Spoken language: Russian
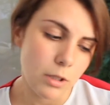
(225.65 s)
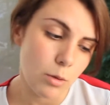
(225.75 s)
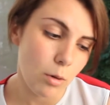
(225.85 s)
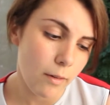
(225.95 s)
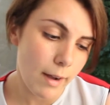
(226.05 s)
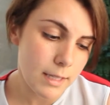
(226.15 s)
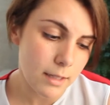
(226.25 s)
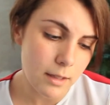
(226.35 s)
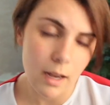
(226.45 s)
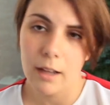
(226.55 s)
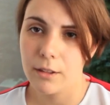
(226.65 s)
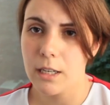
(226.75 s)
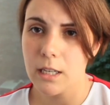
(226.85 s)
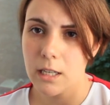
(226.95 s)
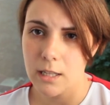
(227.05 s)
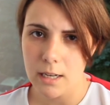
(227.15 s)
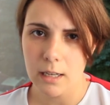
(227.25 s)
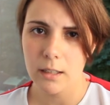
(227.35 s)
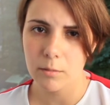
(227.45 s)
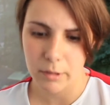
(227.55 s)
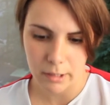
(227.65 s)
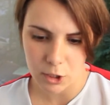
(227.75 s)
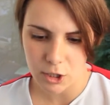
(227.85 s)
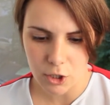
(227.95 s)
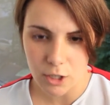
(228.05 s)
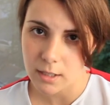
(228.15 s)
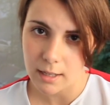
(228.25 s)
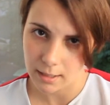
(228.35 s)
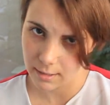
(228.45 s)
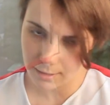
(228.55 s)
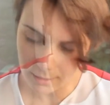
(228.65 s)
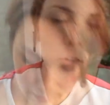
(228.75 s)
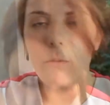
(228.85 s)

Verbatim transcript: ее хватит на 3 недели, мне кажется, даже останется.